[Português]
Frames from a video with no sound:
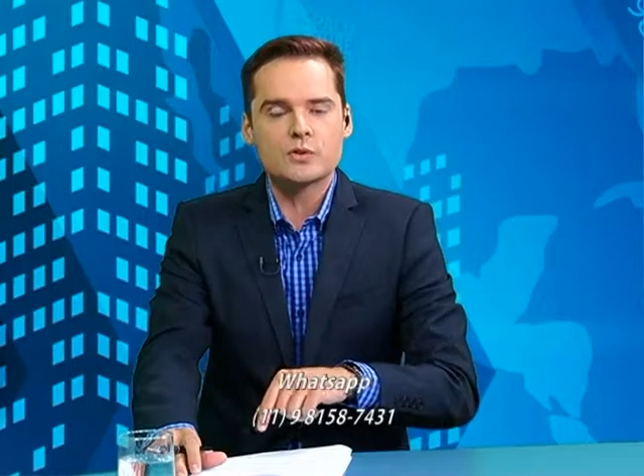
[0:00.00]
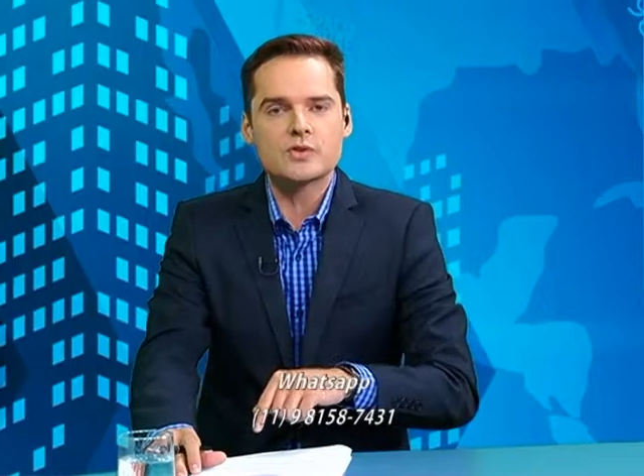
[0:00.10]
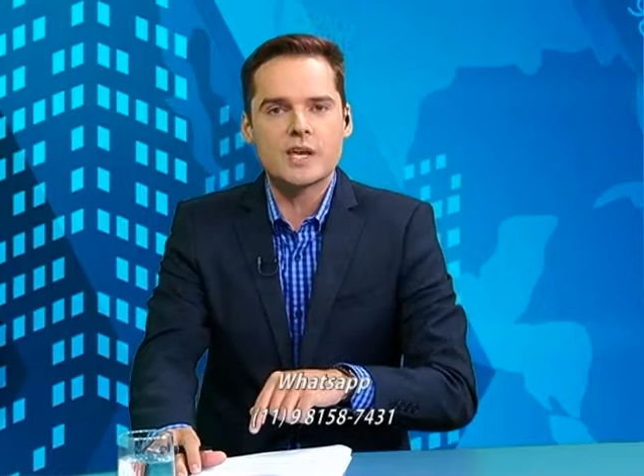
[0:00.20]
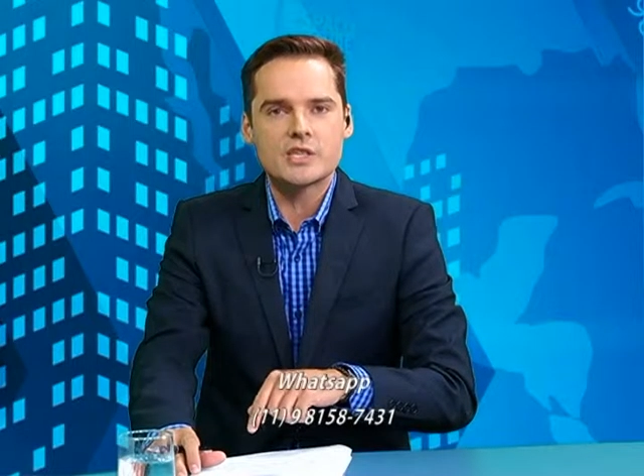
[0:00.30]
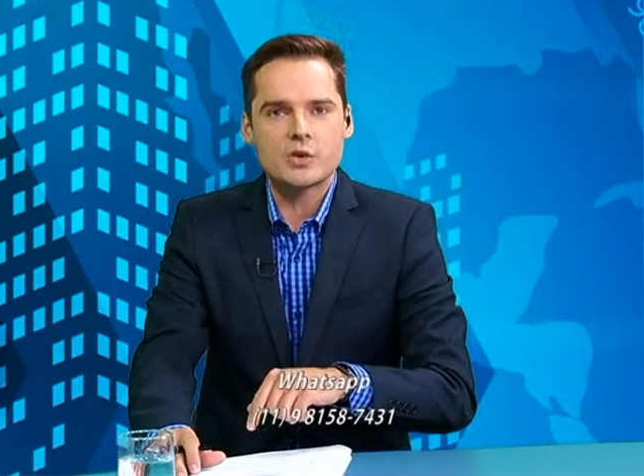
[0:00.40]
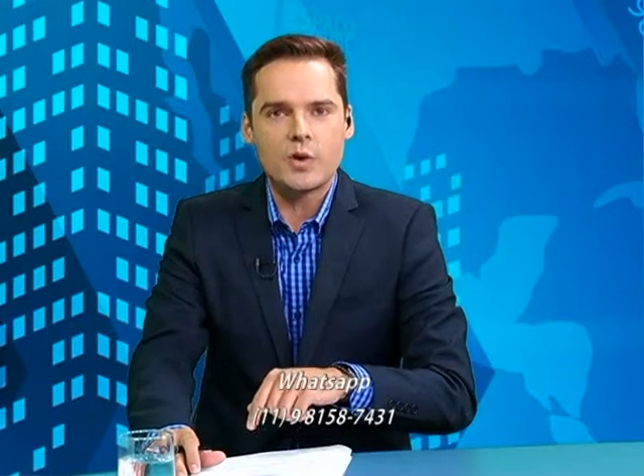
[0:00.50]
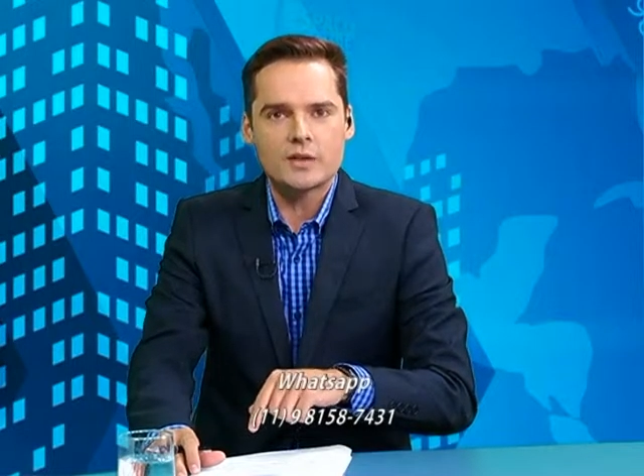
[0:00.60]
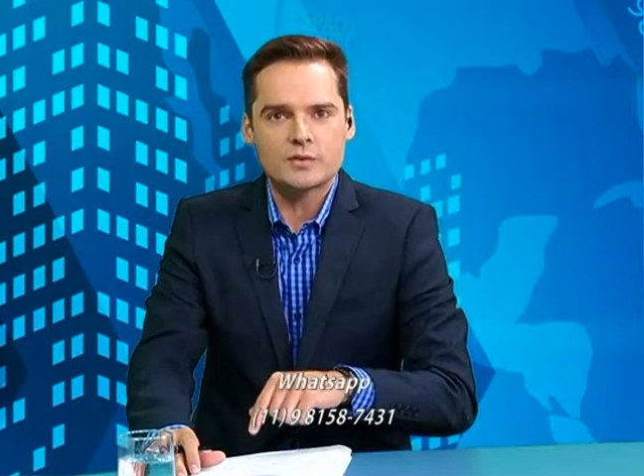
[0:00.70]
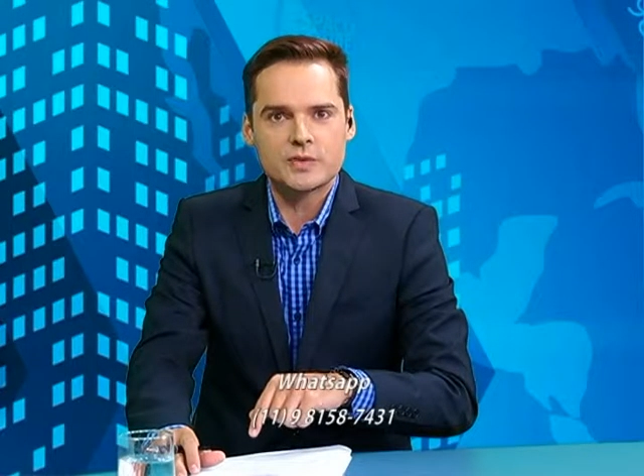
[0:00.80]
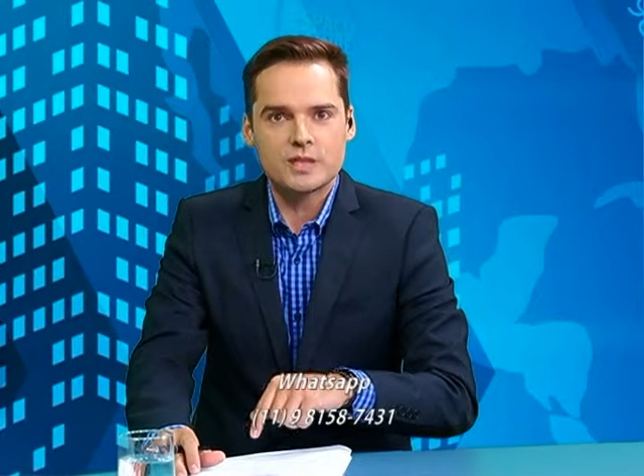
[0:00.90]

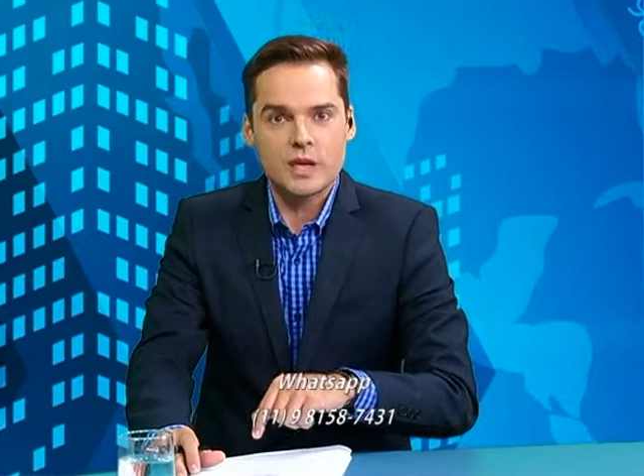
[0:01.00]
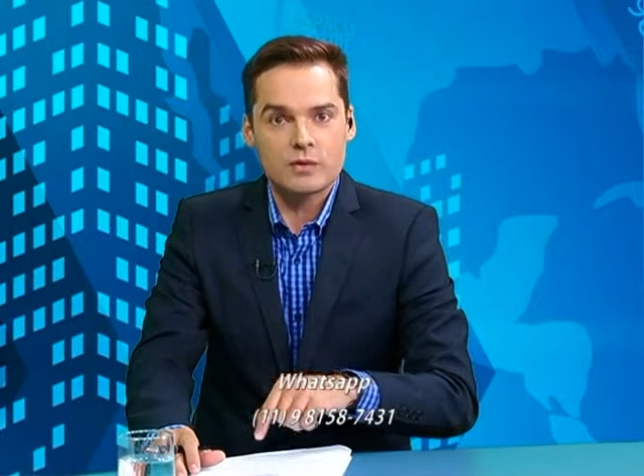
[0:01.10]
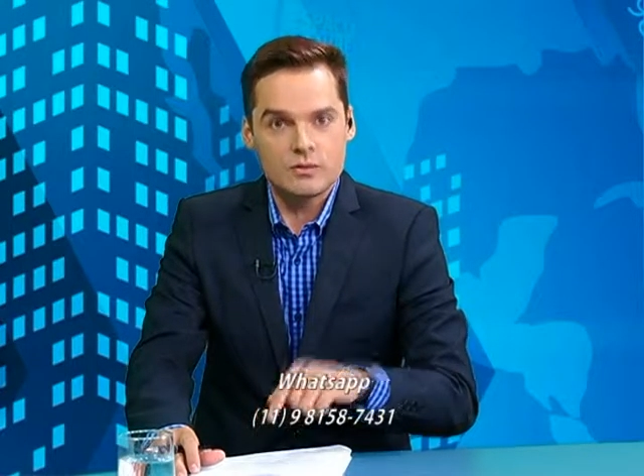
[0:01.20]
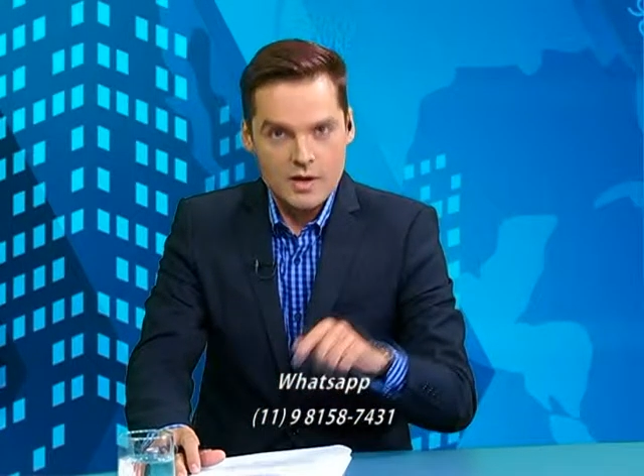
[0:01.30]
7431.